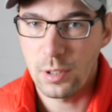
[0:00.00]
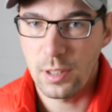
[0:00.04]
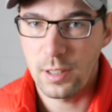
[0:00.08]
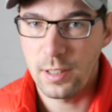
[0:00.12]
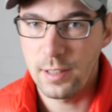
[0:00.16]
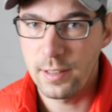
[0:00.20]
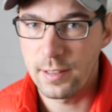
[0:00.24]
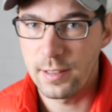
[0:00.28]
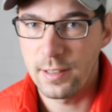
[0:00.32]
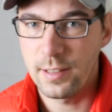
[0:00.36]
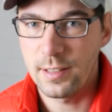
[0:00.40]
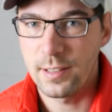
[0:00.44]

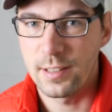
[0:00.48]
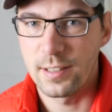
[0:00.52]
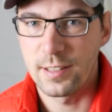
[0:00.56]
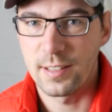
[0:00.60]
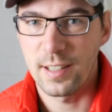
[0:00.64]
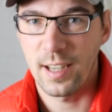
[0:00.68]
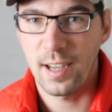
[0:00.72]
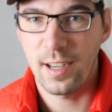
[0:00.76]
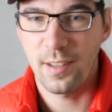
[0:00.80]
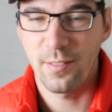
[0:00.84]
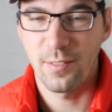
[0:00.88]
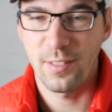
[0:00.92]
halt, ne? die
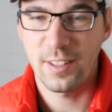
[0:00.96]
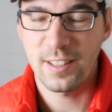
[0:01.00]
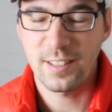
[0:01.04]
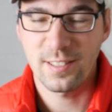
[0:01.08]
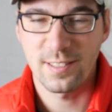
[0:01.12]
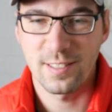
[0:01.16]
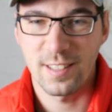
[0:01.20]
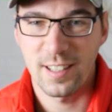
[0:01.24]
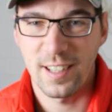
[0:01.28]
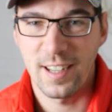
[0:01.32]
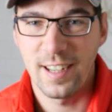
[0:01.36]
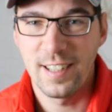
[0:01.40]
sagen was
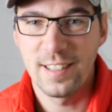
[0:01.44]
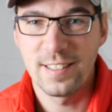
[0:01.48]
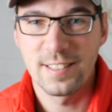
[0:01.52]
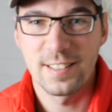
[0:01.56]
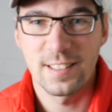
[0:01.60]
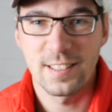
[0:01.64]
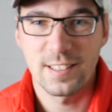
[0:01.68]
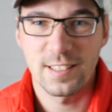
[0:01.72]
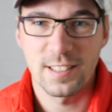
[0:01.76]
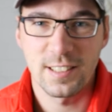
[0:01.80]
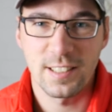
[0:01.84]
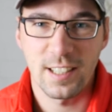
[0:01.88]
und dann halten
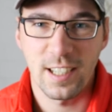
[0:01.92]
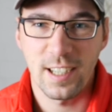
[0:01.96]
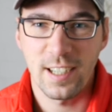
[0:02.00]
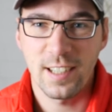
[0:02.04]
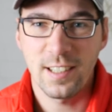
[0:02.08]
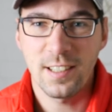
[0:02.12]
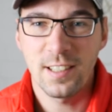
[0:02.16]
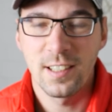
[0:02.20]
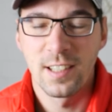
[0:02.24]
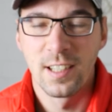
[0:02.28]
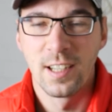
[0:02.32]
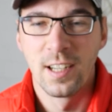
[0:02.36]
sie es nicht
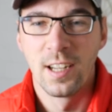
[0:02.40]
ein.